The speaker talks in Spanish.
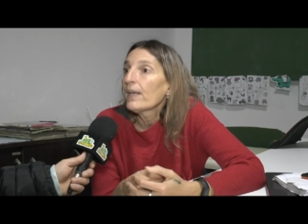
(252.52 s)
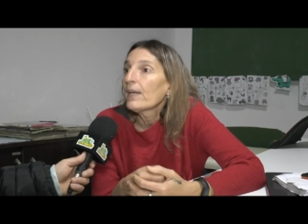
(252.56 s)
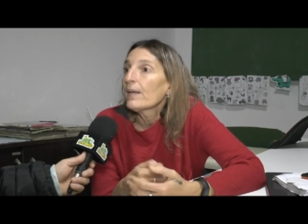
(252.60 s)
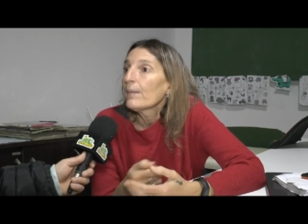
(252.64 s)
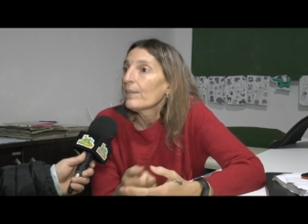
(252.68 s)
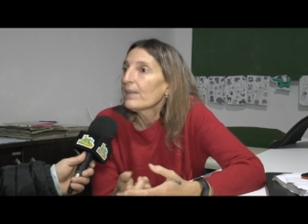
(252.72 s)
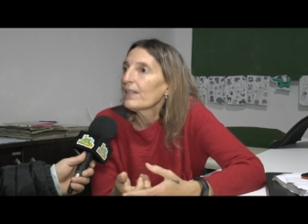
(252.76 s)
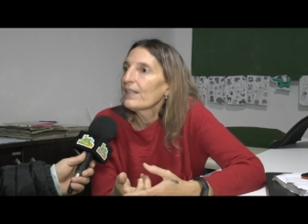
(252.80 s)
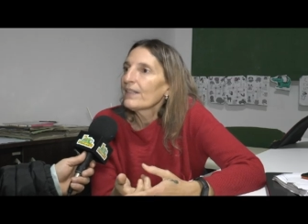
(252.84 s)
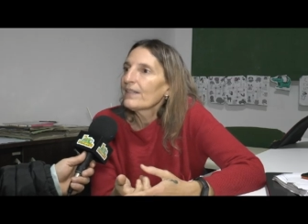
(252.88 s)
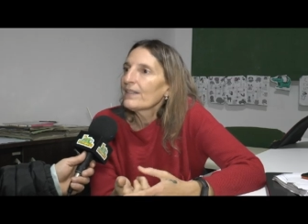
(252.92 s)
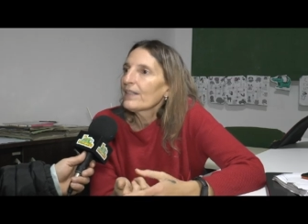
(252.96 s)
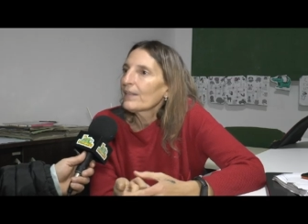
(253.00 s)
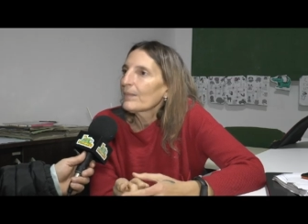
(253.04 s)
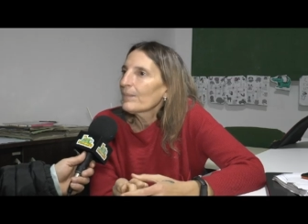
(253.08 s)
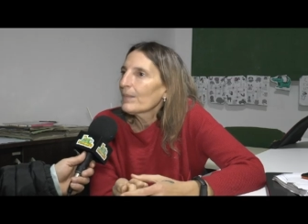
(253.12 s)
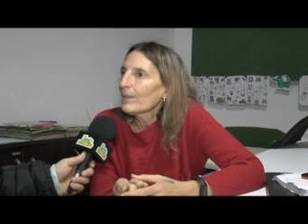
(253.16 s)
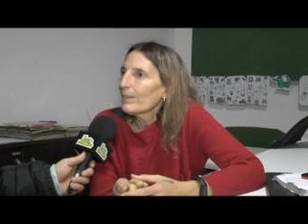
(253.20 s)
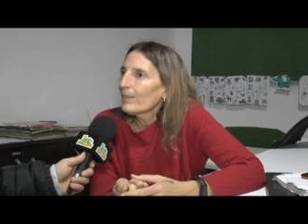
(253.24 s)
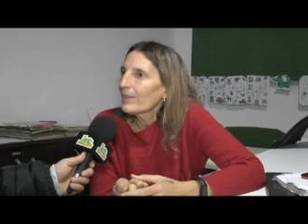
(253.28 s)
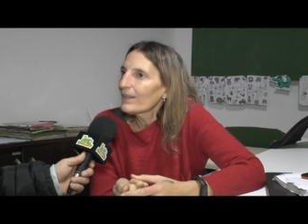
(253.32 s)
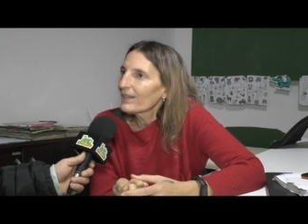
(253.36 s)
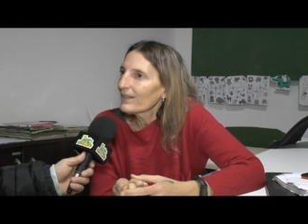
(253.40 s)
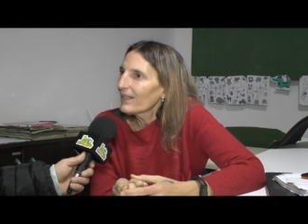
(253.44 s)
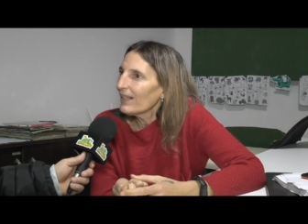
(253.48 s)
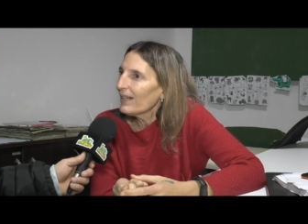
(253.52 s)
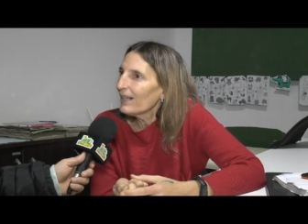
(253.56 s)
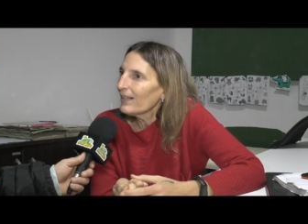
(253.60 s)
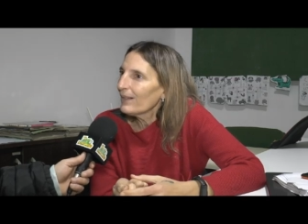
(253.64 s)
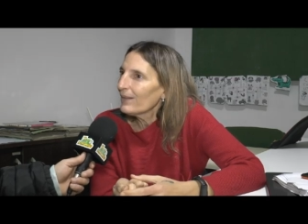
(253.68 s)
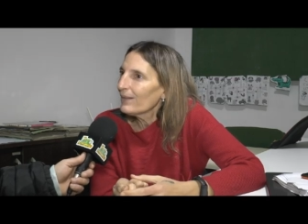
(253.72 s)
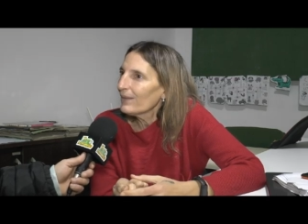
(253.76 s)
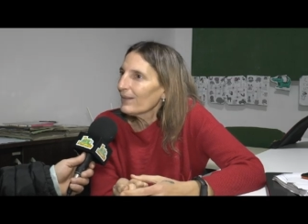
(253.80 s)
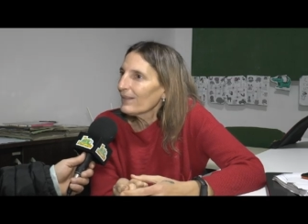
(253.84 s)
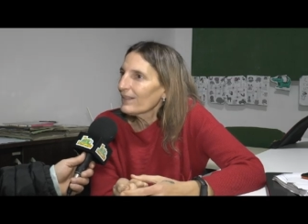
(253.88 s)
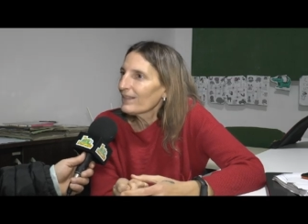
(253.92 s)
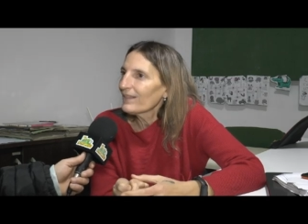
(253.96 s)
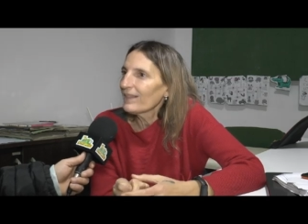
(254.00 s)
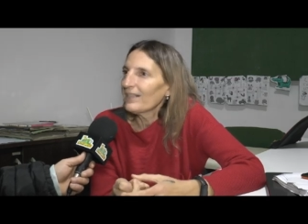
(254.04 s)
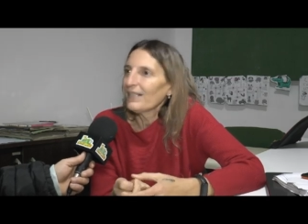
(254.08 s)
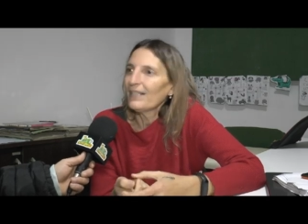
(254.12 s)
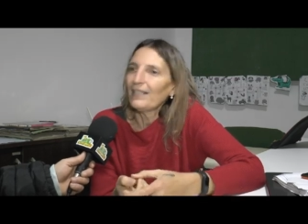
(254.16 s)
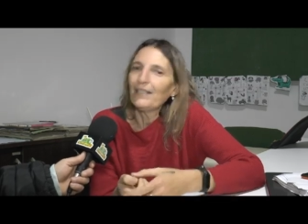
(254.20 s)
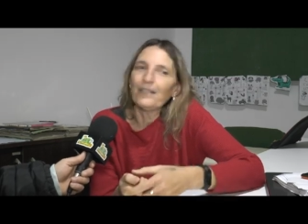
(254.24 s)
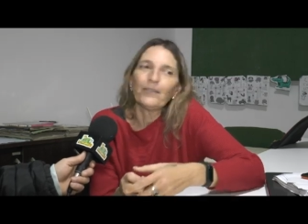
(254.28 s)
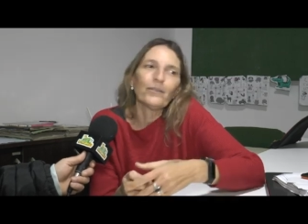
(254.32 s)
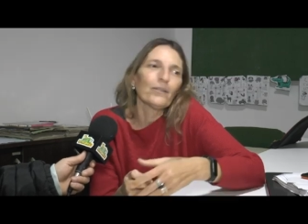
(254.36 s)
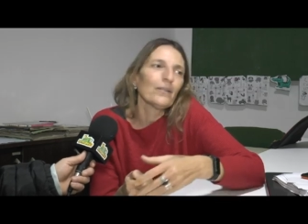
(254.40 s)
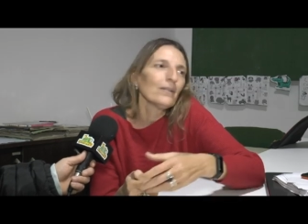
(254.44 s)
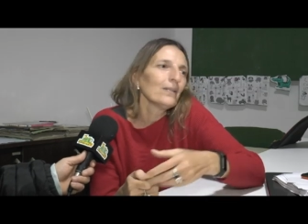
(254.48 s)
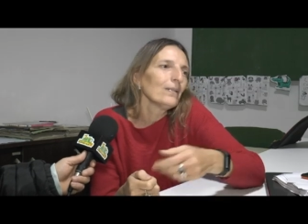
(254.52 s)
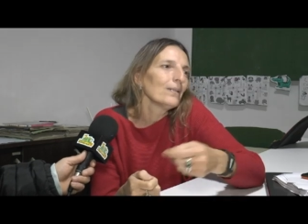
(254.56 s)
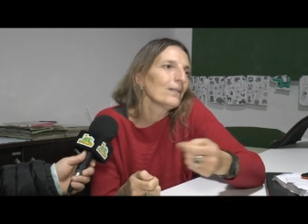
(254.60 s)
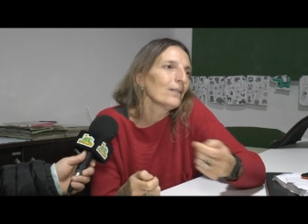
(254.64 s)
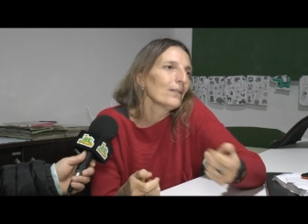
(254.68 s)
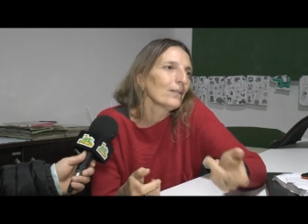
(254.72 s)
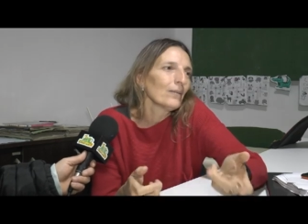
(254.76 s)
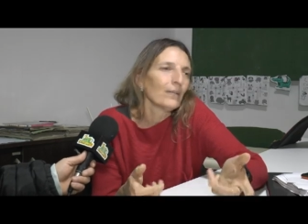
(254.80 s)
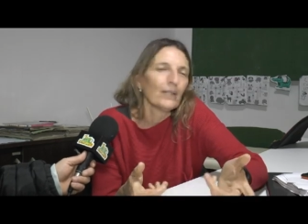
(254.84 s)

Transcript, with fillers: me dicen, ¿me pasás algo de ese escritor?